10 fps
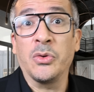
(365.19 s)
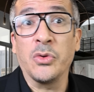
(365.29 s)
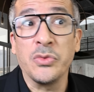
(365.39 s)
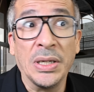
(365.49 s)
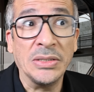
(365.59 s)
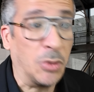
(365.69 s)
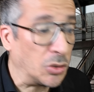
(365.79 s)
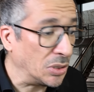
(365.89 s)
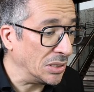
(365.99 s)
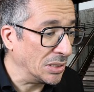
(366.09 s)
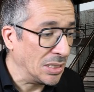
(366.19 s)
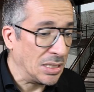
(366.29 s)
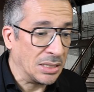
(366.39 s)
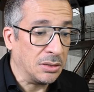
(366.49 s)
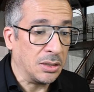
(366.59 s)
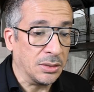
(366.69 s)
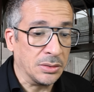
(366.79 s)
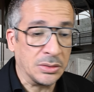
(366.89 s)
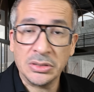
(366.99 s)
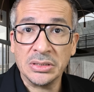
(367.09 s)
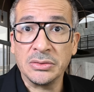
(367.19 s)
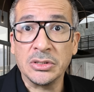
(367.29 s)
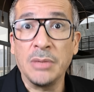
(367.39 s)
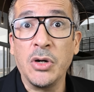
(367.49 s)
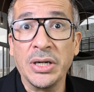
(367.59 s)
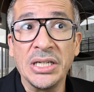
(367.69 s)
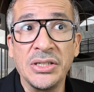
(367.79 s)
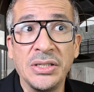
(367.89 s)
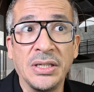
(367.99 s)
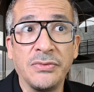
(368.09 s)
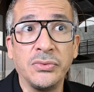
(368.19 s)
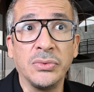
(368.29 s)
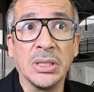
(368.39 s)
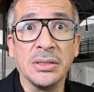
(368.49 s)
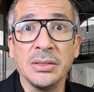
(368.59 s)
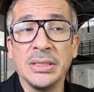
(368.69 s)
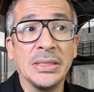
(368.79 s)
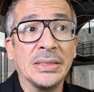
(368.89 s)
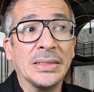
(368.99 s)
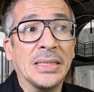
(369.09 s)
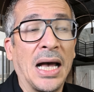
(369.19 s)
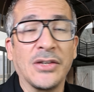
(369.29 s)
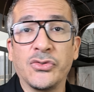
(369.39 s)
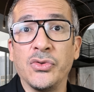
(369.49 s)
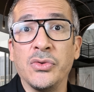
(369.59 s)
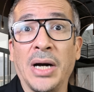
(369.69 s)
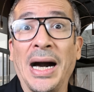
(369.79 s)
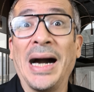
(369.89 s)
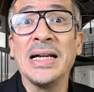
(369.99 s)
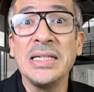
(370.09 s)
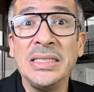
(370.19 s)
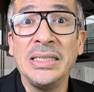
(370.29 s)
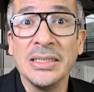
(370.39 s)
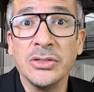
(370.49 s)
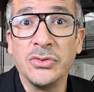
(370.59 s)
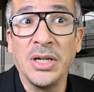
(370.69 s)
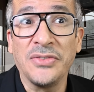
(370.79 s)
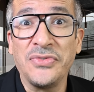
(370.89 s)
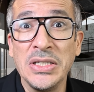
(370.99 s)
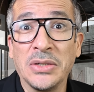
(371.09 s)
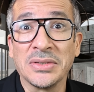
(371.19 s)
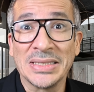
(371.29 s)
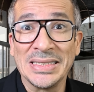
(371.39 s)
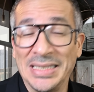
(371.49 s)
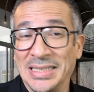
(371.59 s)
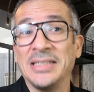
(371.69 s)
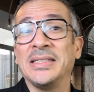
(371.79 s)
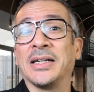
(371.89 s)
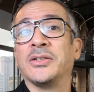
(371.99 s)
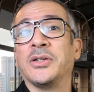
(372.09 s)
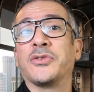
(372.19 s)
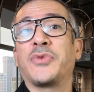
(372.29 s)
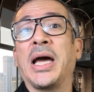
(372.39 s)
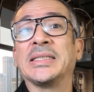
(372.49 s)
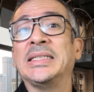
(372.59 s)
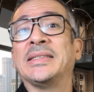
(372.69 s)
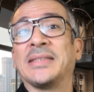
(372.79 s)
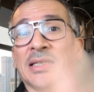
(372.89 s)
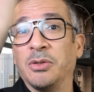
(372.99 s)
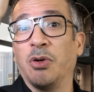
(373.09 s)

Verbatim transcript: On lui a demandé Comment réagissez-vous à ce rallye de la finance, c'est-à-dire euh, rallye, c'est euh,